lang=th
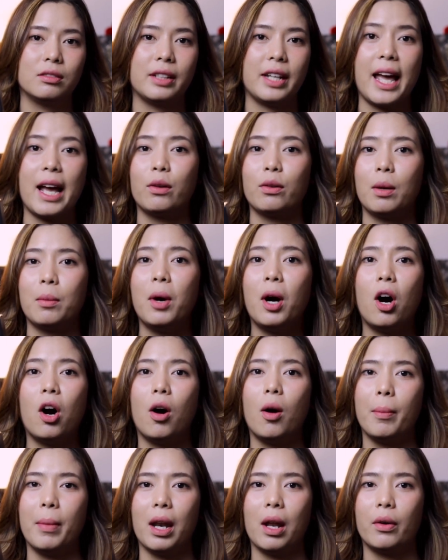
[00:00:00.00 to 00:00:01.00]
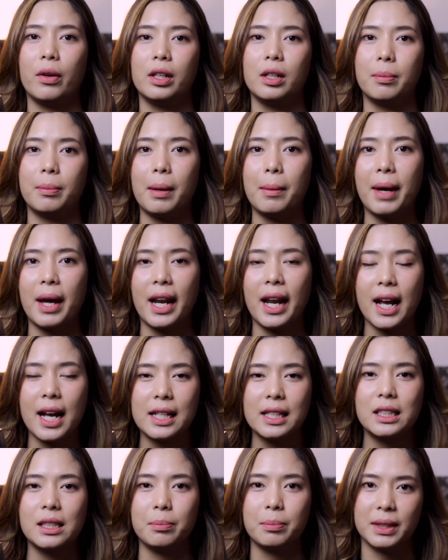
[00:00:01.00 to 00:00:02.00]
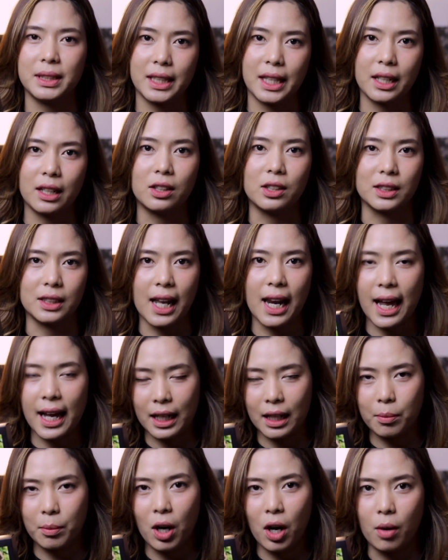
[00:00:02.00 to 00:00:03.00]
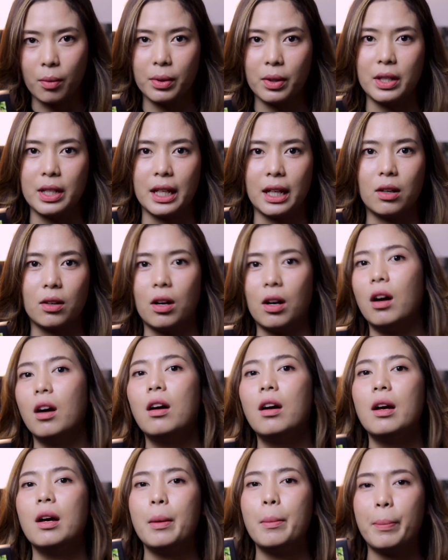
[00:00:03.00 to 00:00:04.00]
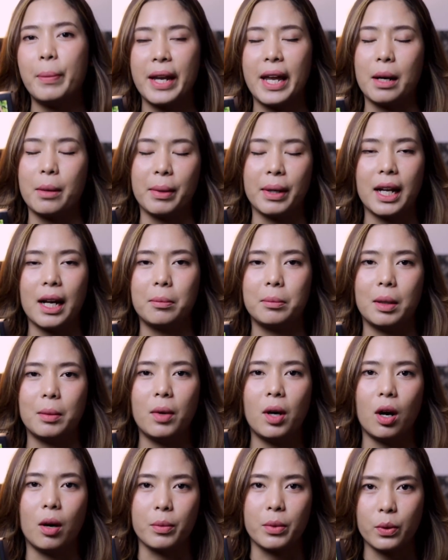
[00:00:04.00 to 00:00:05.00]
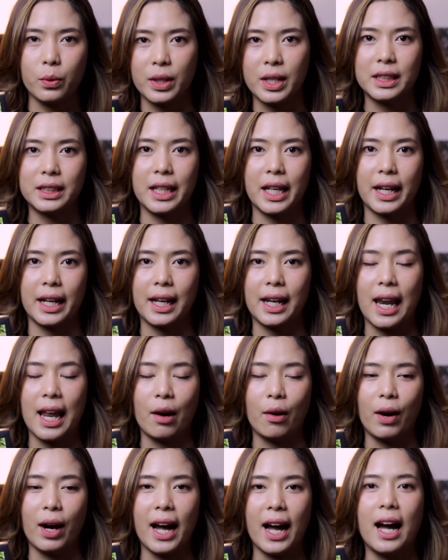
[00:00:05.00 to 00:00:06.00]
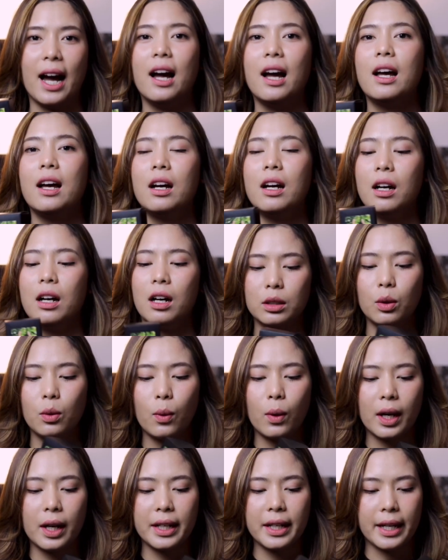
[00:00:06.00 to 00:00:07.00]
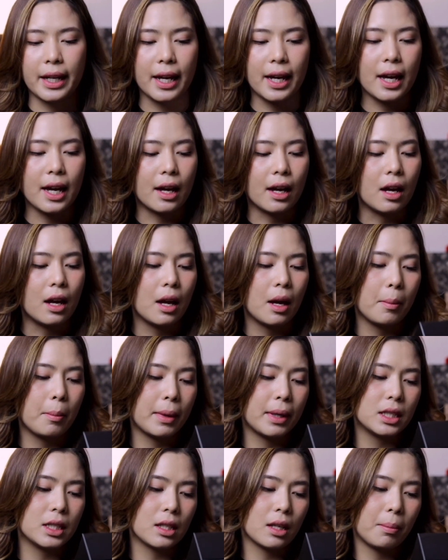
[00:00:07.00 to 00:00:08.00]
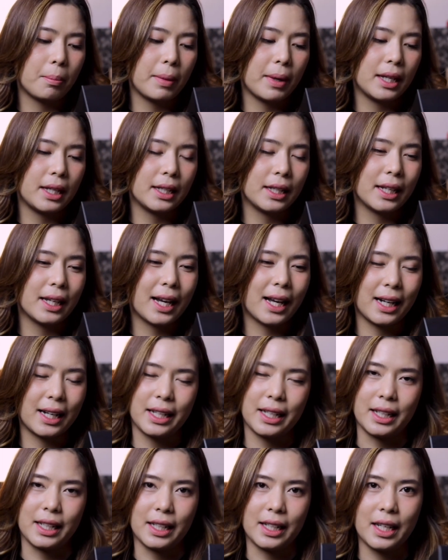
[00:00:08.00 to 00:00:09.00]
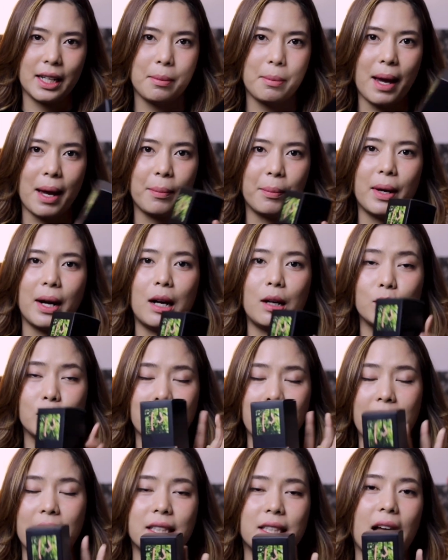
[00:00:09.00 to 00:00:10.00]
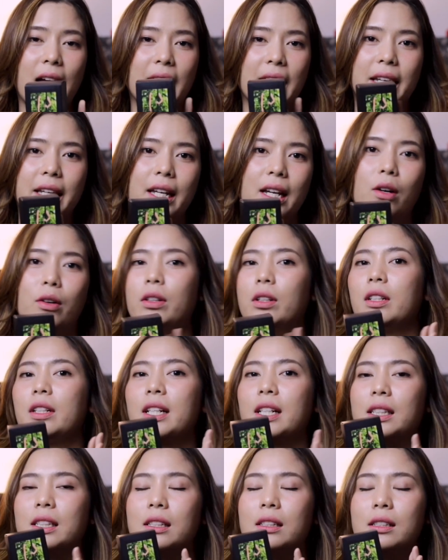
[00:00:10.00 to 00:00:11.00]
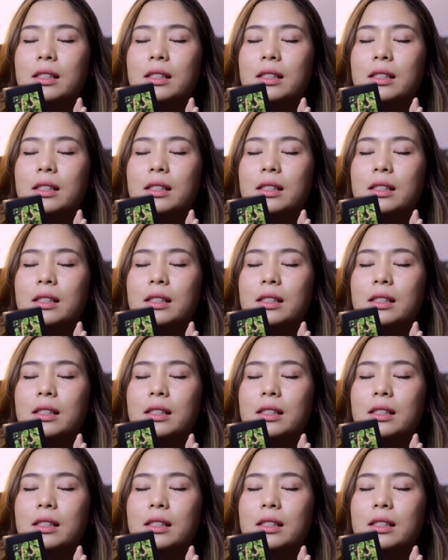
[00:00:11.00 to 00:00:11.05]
แนวน้ำหอมไปแล้วเนอะประมาณ ห้าสิบเปอร์เซ็นต์ ของตลาดน้ำหอมเดี๋ยวนี้เขาก็เปลี่ยนมาทำน้ำหอมยูนิเซ็กกันแล้วค่ะตัวเนี้ยมันจะเป็นกลิ่นที่แบบเอาใจสายเขียวเนอะอย่าง